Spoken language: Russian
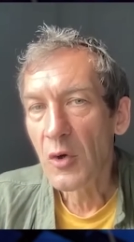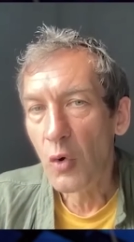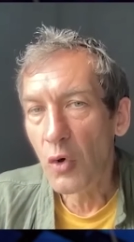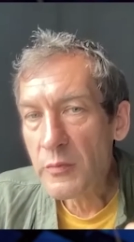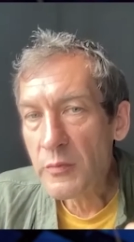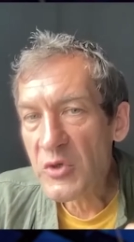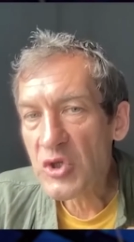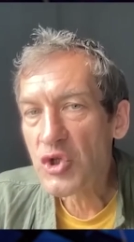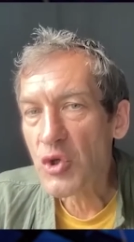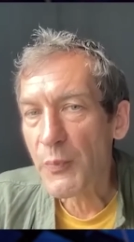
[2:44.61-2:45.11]

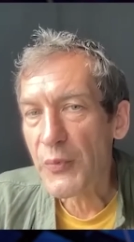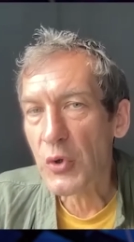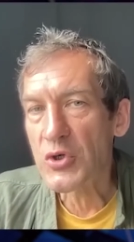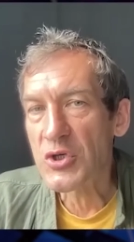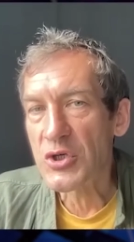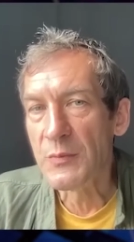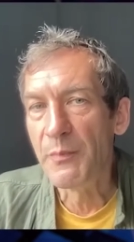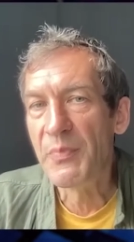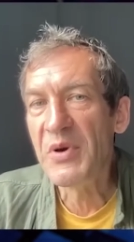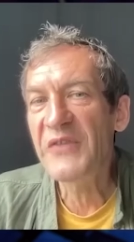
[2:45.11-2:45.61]
Он, между
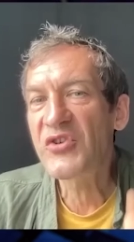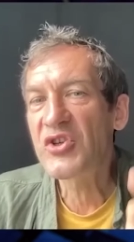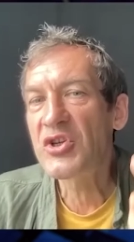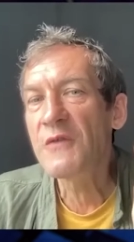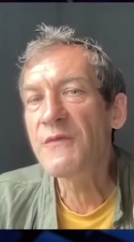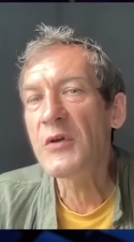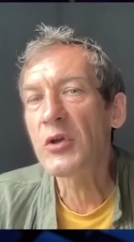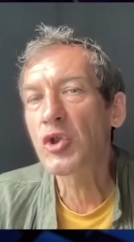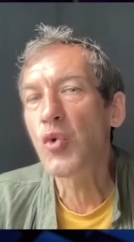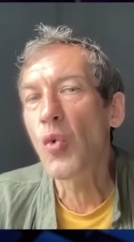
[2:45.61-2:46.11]
прочим,
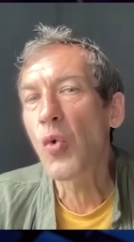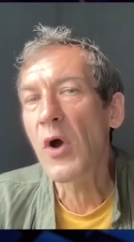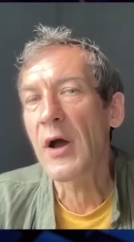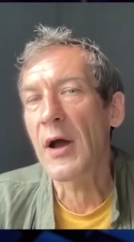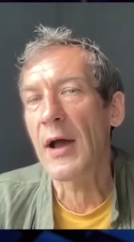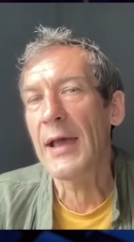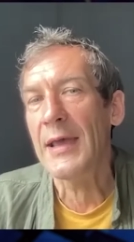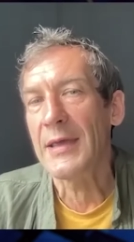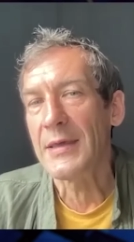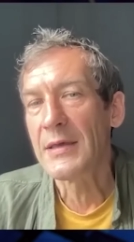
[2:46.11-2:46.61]
бывший
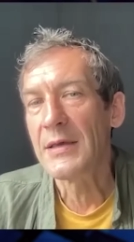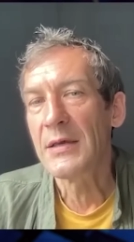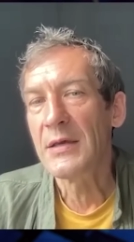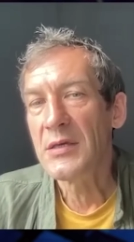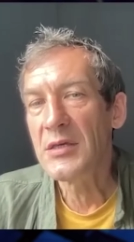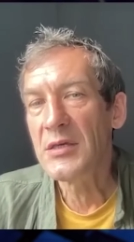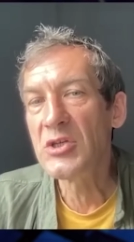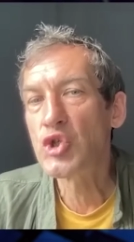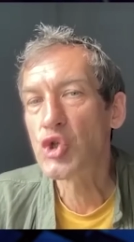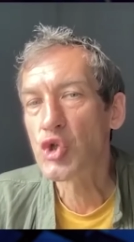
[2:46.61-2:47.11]
вертухай
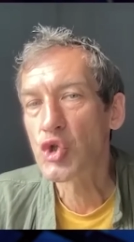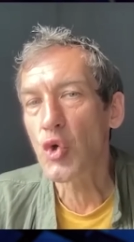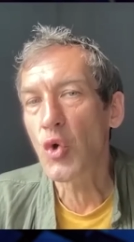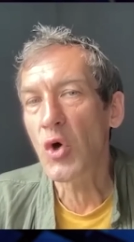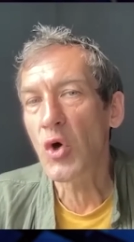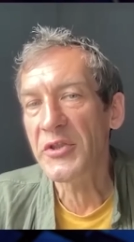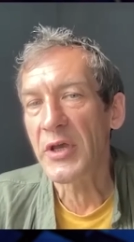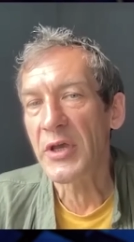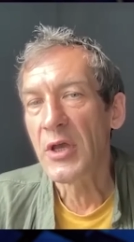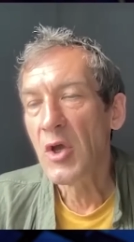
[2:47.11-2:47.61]
из
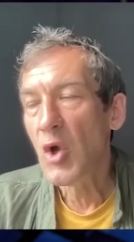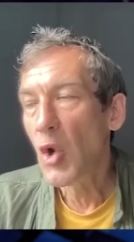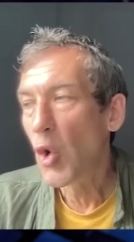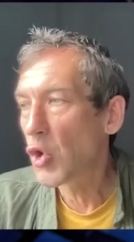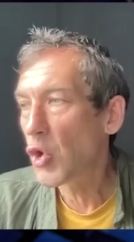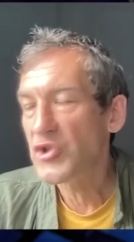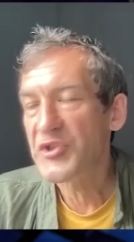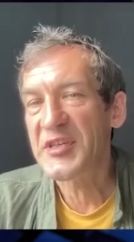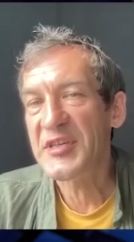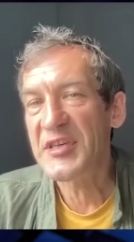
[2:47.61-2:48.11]
зоны.
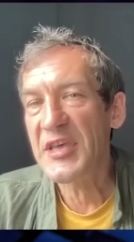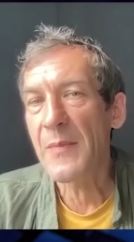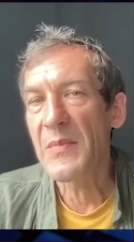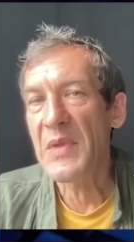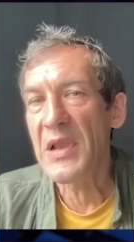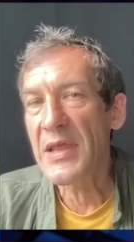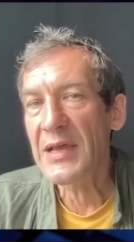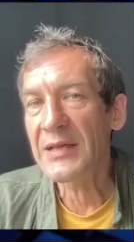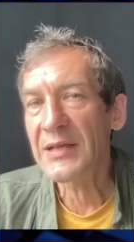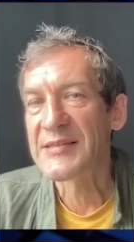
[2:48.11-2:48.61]
Он
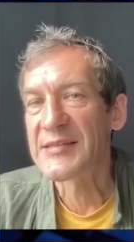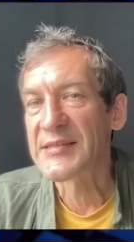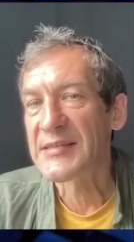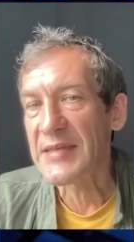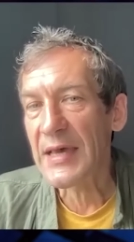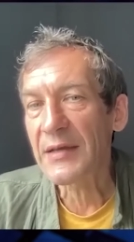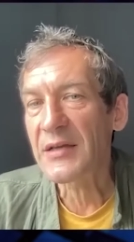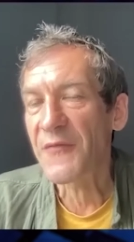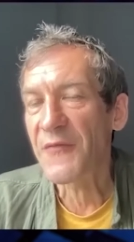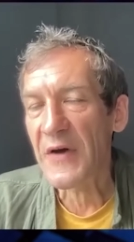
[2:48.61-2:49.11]
7 лет
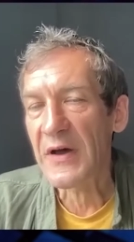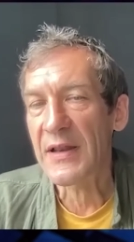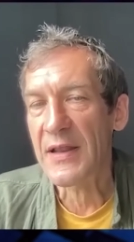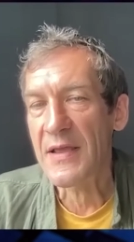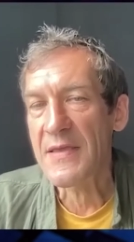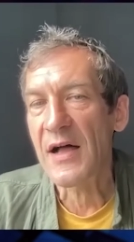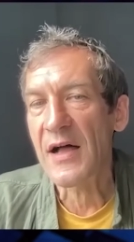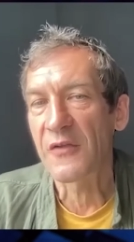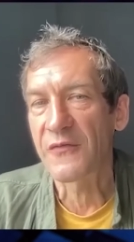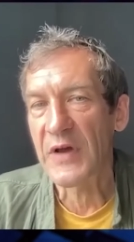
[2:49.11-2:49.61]
зеков
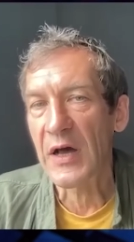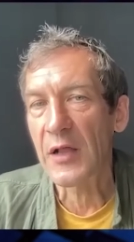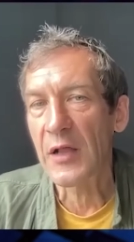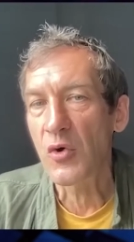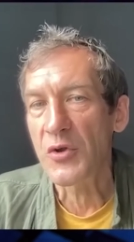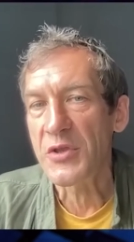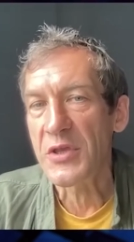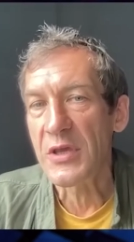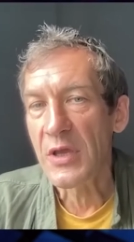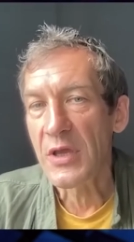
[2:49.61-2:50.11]
охранял в
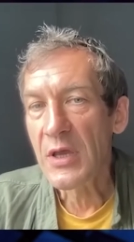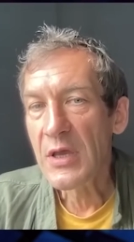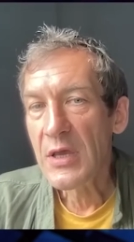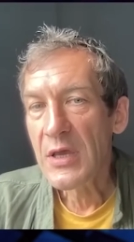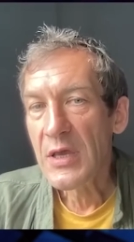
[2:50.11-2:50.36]
колонии.